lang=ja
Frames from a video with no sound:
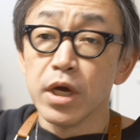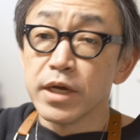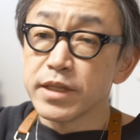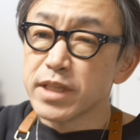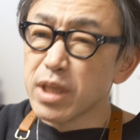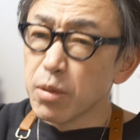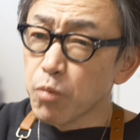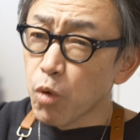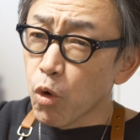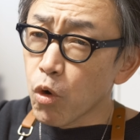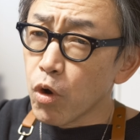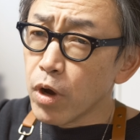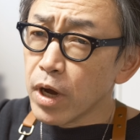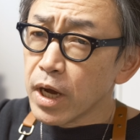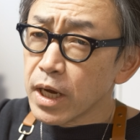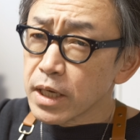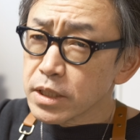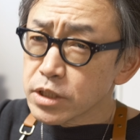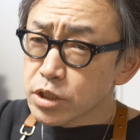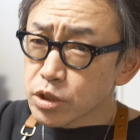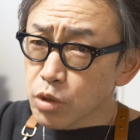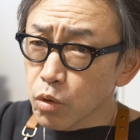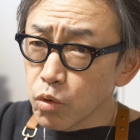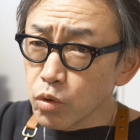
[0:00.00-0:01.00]
でも
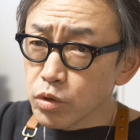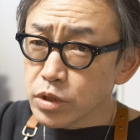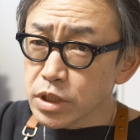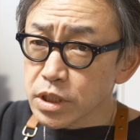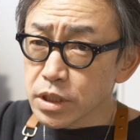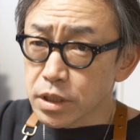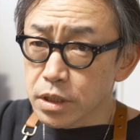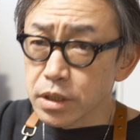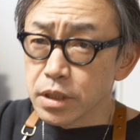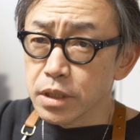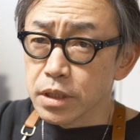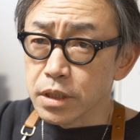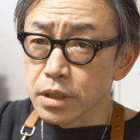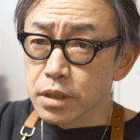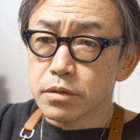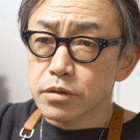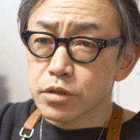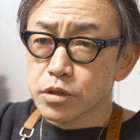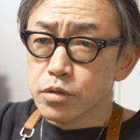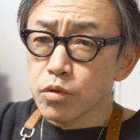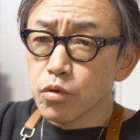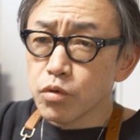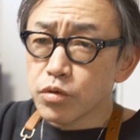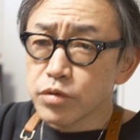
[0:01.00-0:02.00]
正直
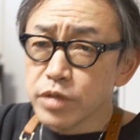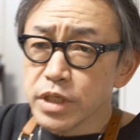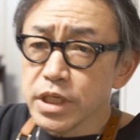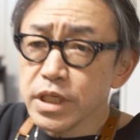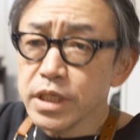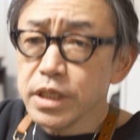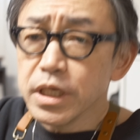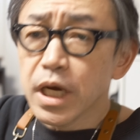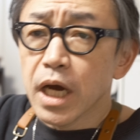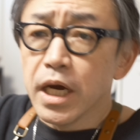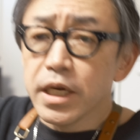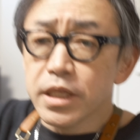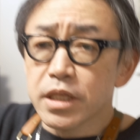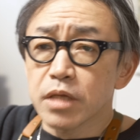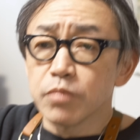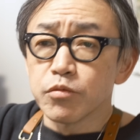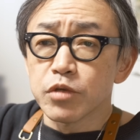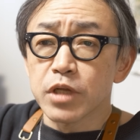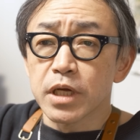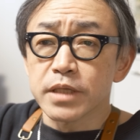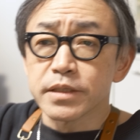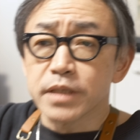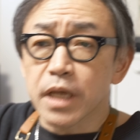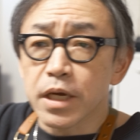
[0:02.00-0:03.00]
すごくいいアイテム
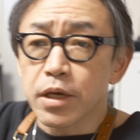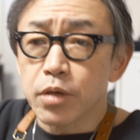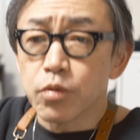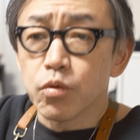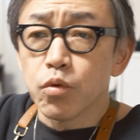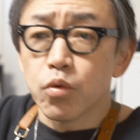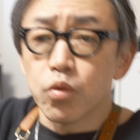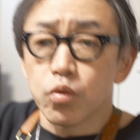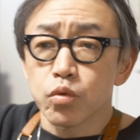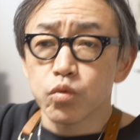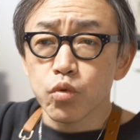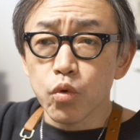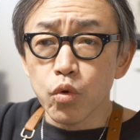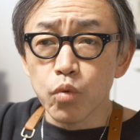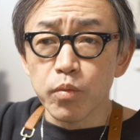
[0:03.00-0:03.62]
なんだけどど